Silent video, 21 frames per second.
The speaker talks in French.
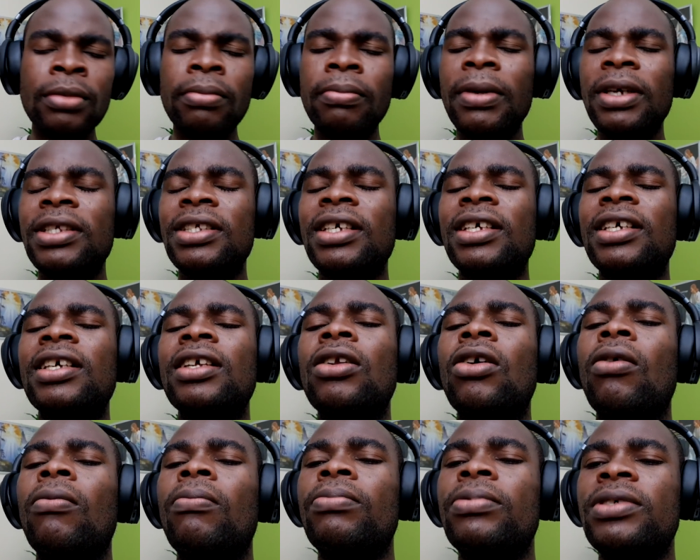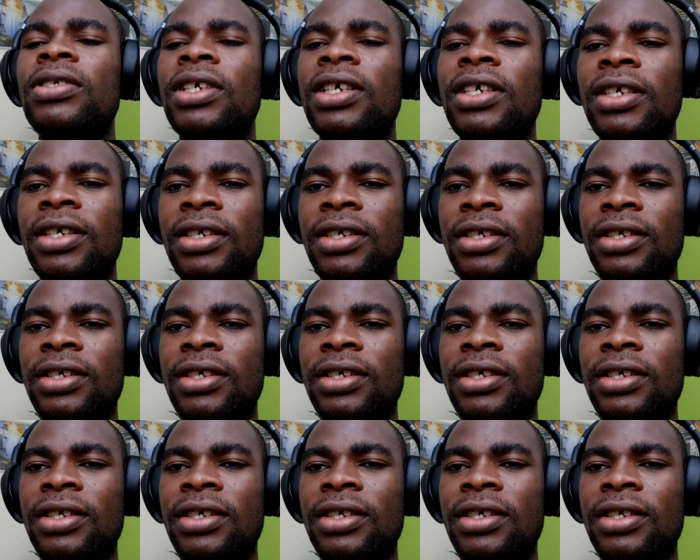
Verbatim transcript: Mais ce qu'il a oublié,